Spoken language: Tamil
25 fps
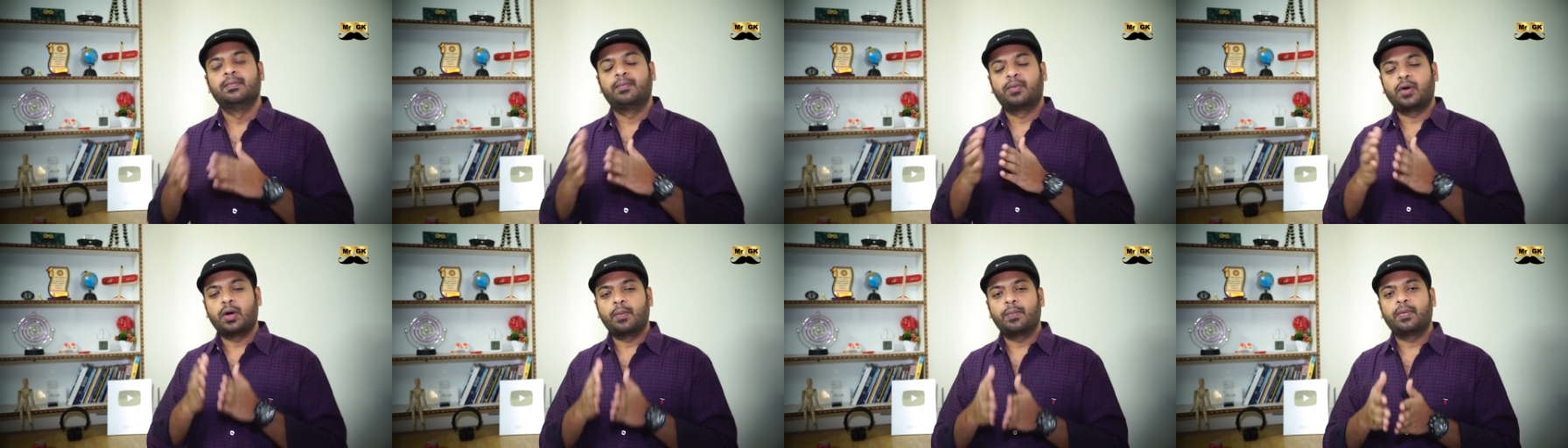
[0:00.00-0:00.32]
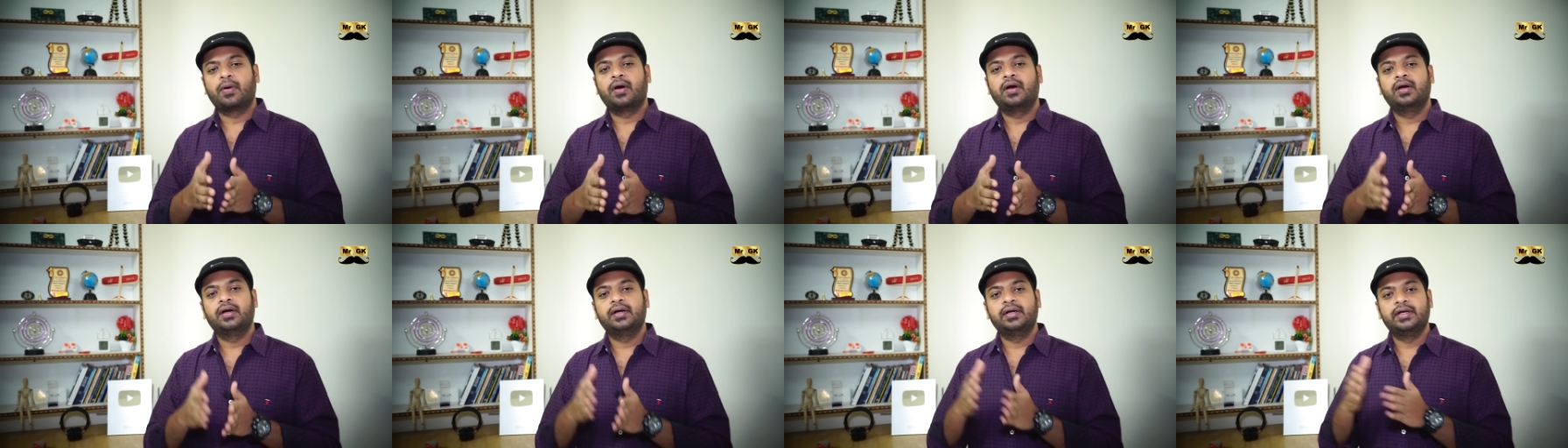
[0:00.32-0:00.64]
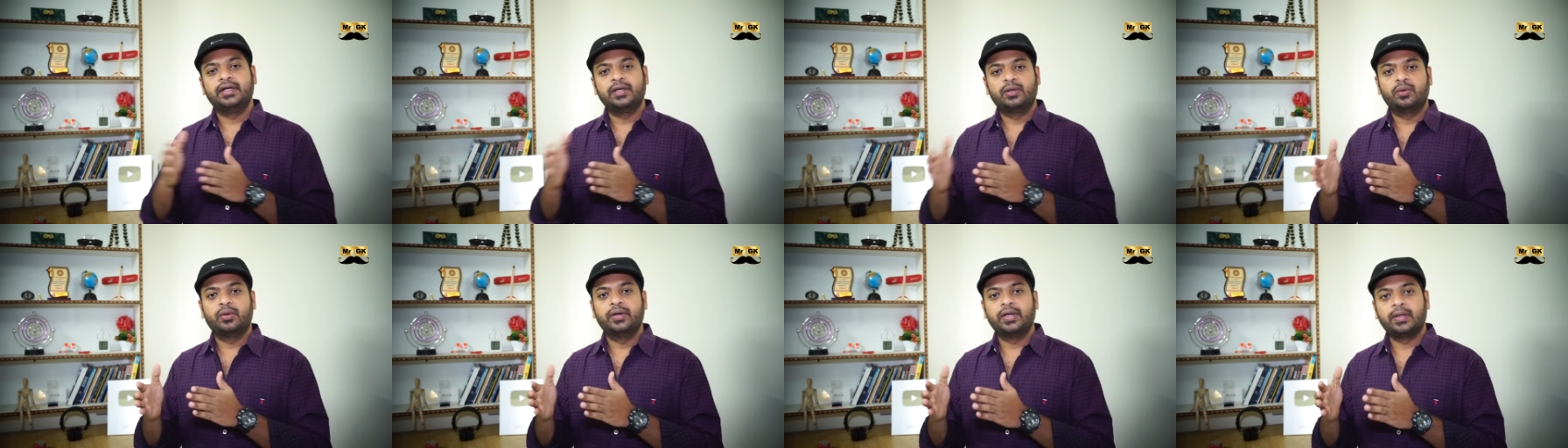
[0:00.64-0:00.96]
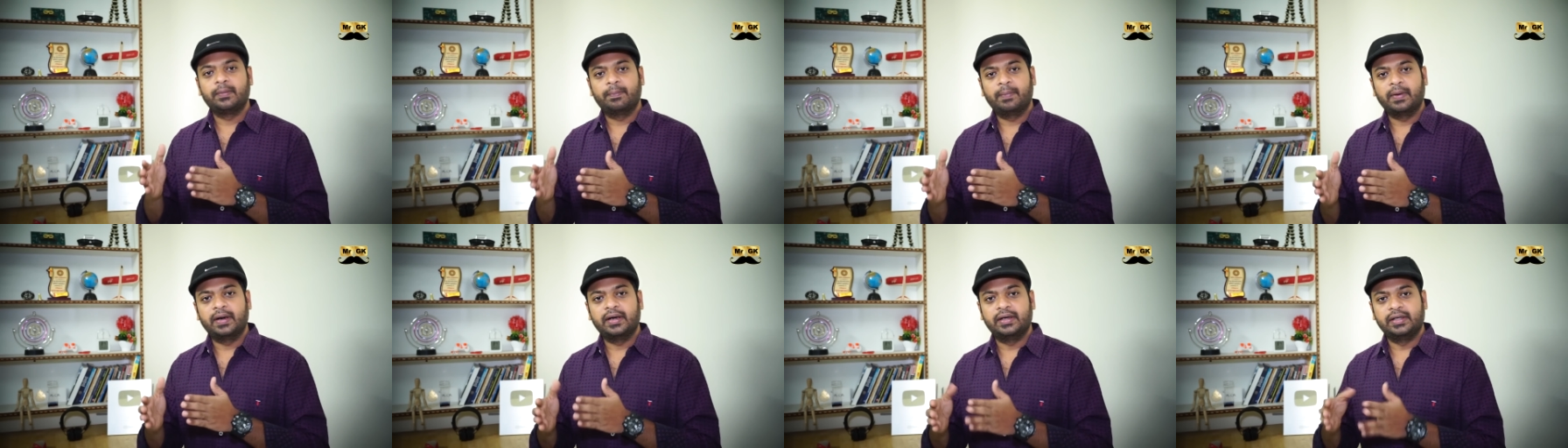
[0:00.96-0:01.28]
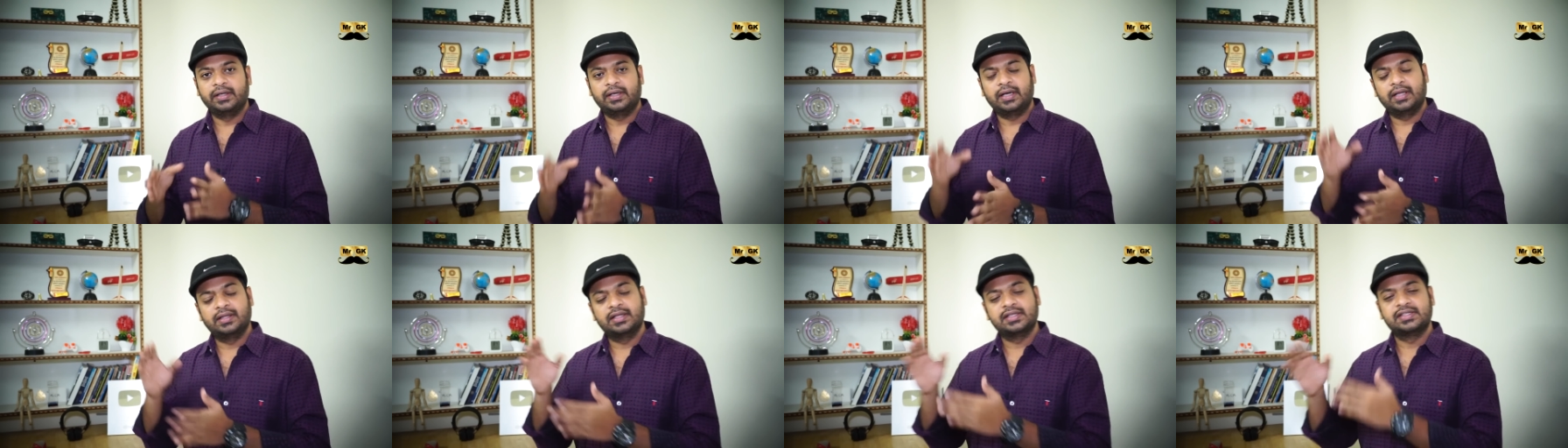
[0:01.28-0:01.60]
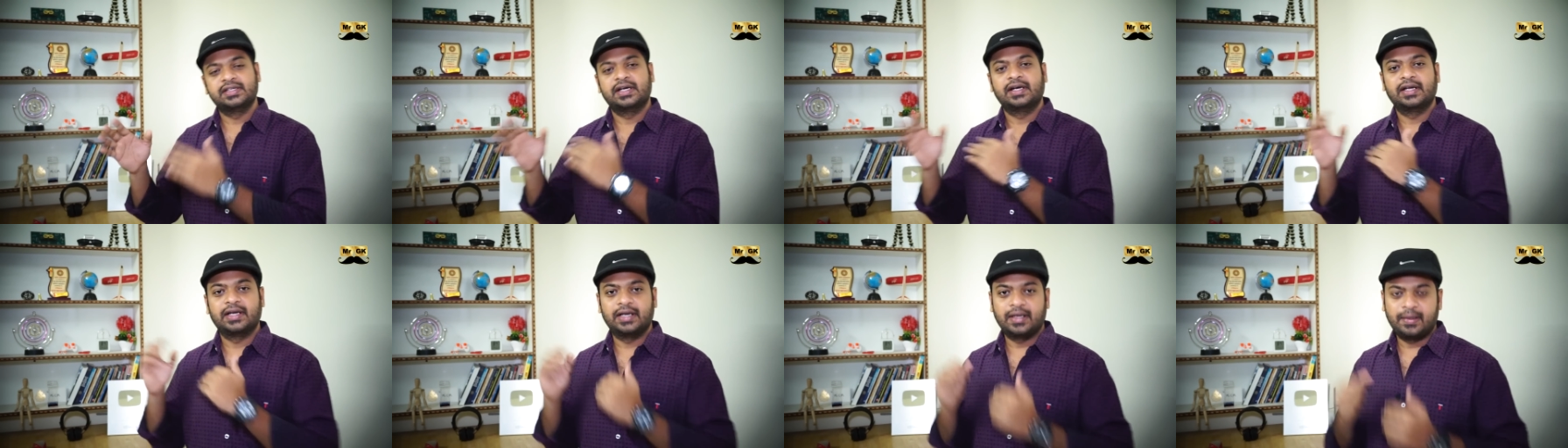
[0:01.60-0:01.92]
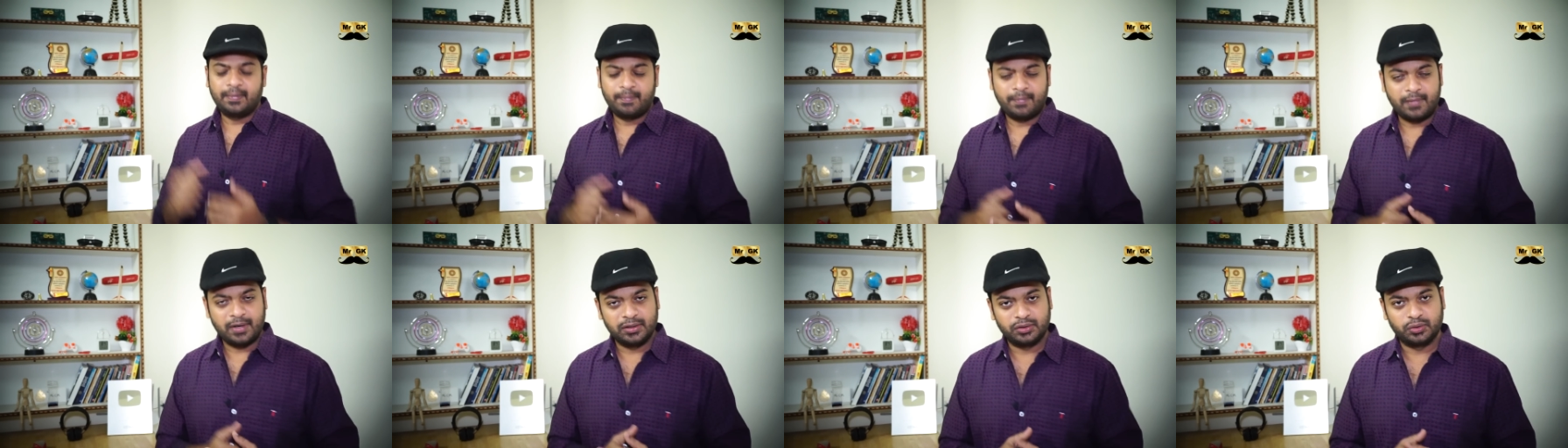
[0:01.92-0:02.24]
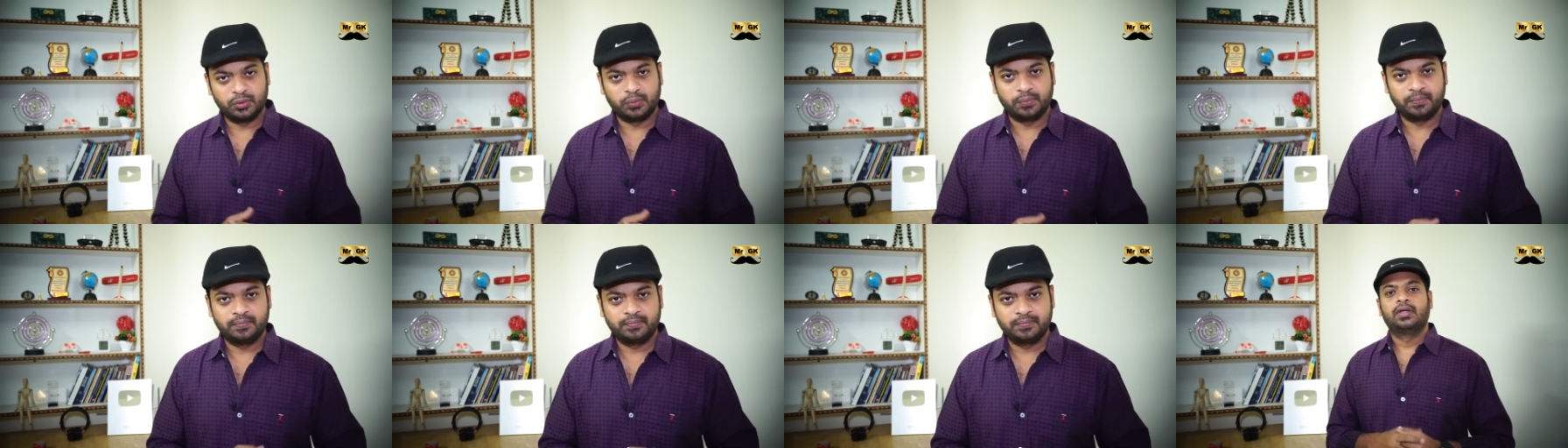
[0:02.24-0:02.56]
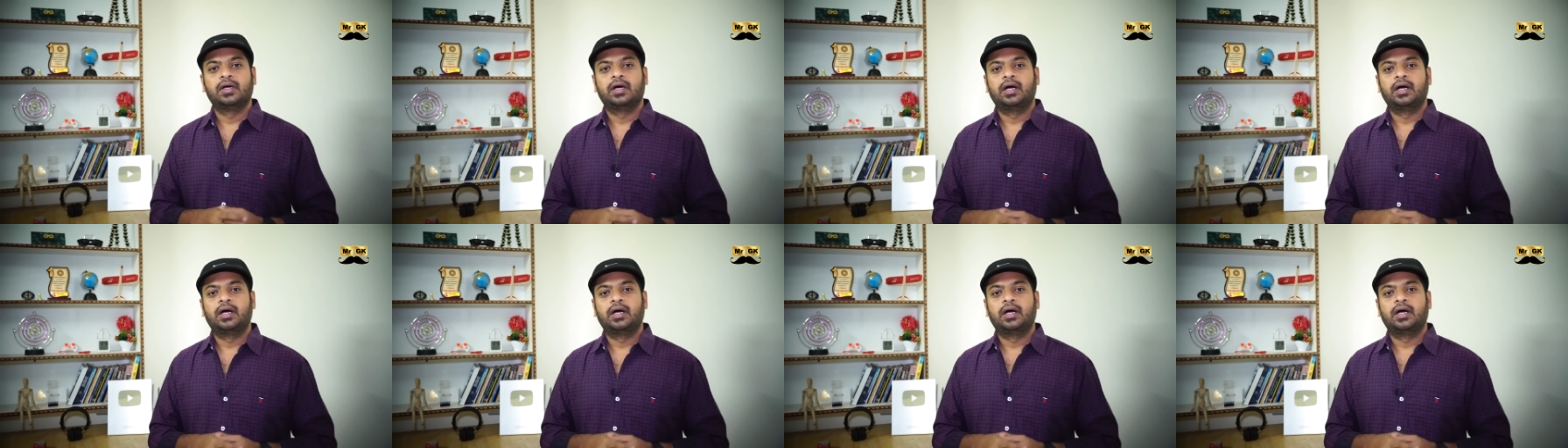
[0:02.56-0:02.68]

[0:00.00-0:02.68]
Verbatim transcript: ப்ராப்பரான டீகோடிங் பண்ணி அந்த சேனலை மாற்றும்